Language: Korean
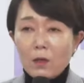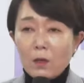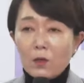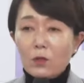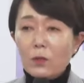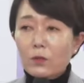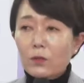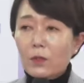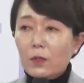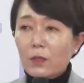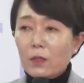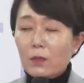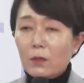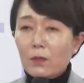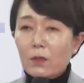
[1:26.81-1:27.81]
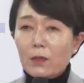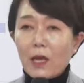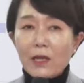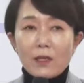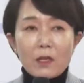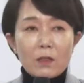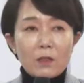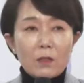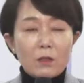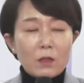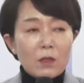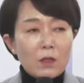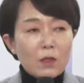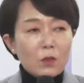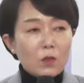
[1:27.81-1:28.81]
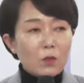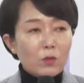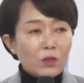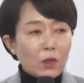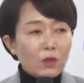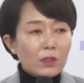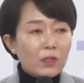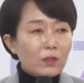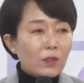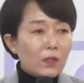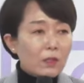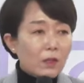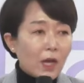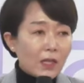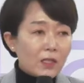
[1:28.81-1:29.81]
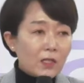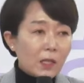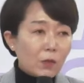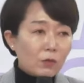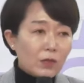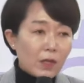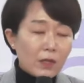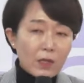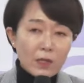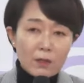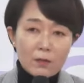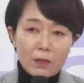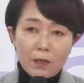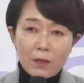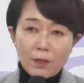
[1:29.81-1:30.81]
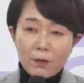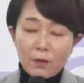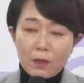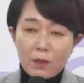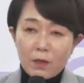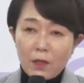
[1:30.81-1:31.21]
어떤 분들께서는 탄핵은 너무 정치적인 거 아니라고 얘기하는데요.